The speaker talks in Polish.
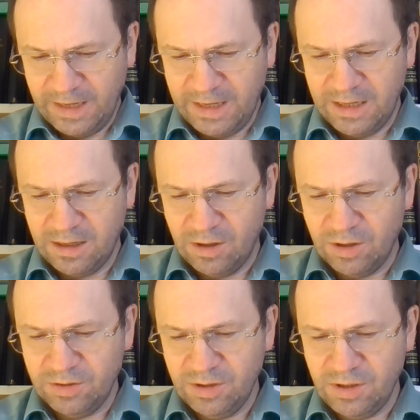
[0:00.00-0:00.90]
A
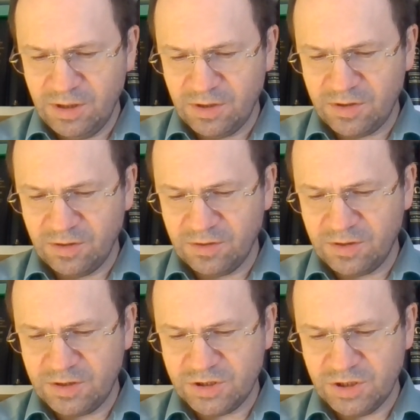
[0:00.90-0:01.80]
on,
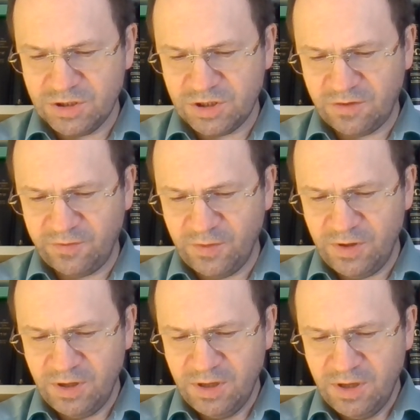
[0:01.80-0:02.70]
niosąc krzyż
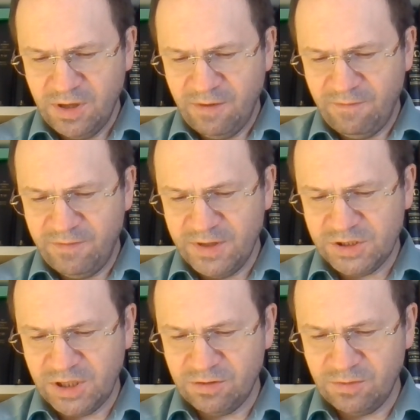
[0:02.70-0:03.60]
swój,
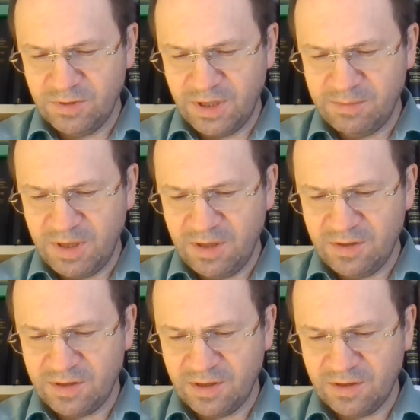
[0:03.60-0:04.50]
wyszedł na
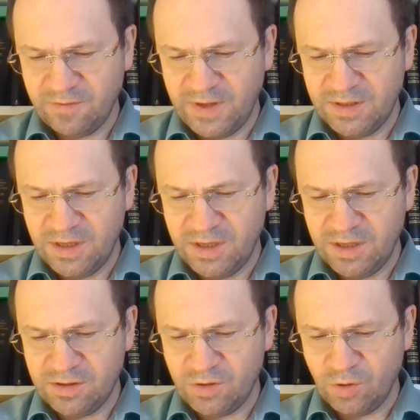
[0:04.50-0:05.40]
miejsce
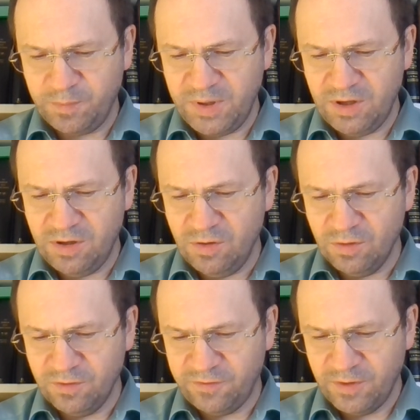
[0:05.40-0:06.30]
zwane Trupich
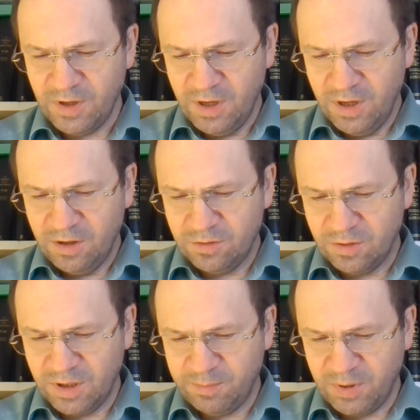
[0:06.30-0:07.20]
Głów,
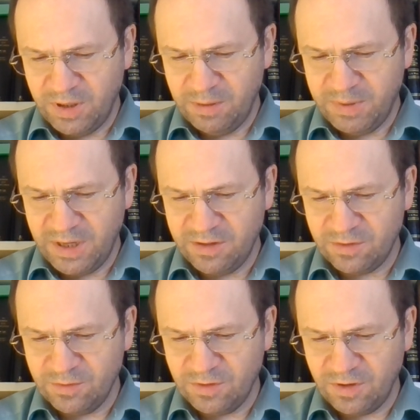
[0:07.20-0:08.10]
które po
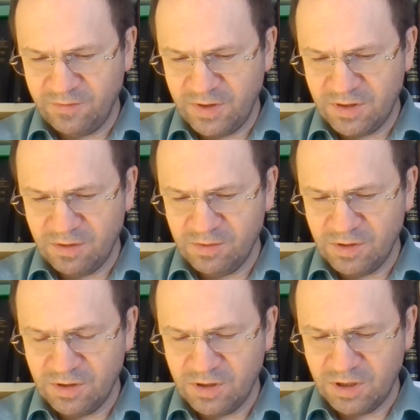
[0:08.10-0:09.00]
hebrajsku zowie się
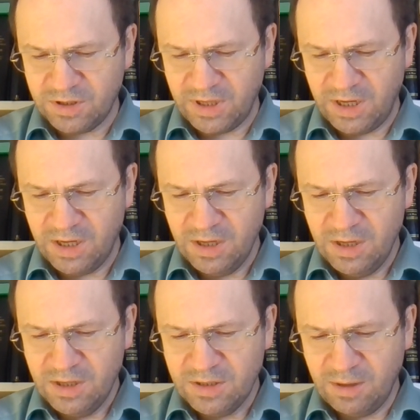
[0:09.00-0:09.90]
Golgota.
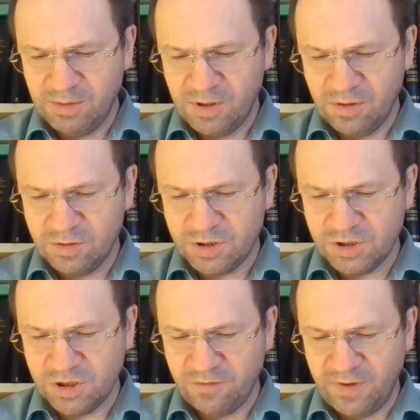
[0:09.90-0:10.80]
Tam go
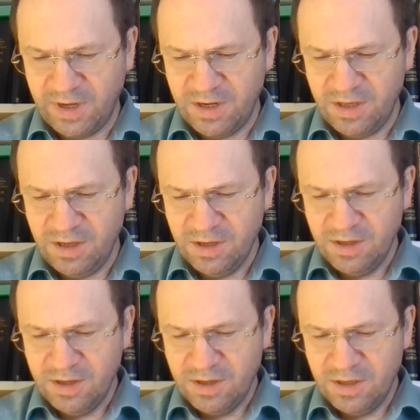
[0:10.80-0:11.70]
ukrzyżowali
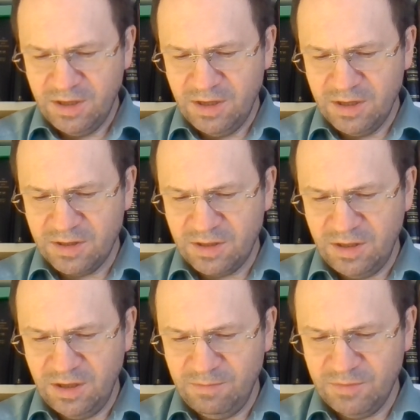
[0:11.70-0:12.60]
i z
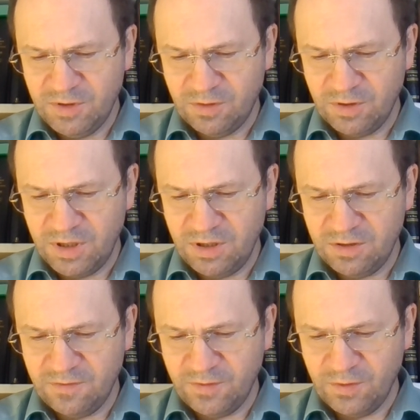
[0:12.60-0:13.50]
nim drugich
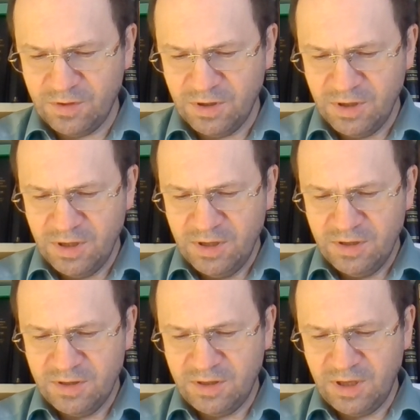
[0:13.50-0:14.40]
dwóch,
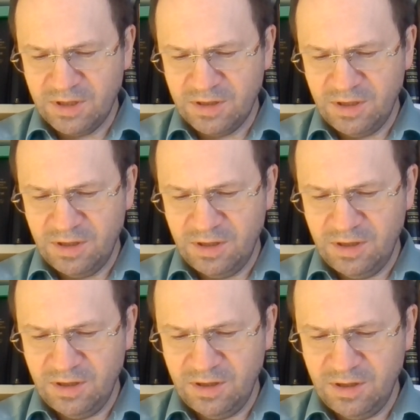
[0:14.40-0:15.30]
z jednej
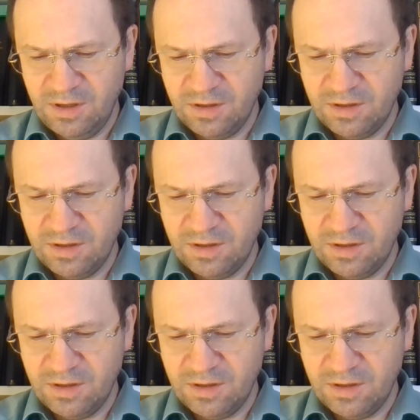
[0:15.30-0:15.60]
i